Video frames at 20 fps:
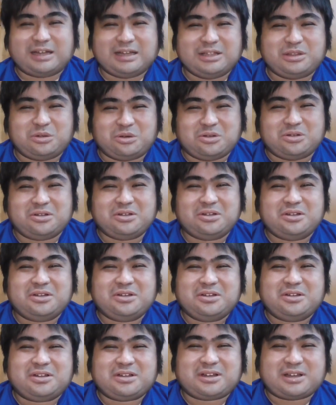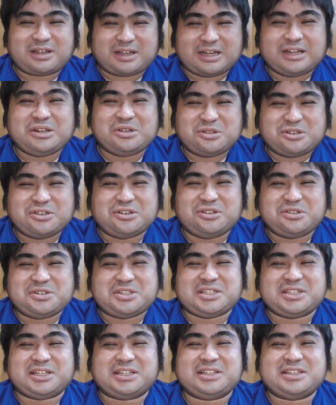あのかりゆしりゅ
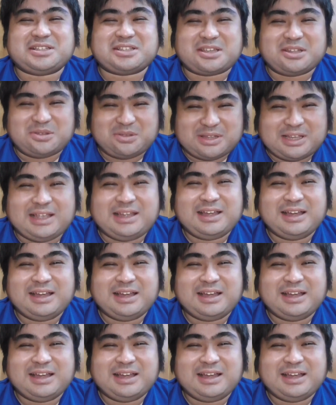うじなんですけどね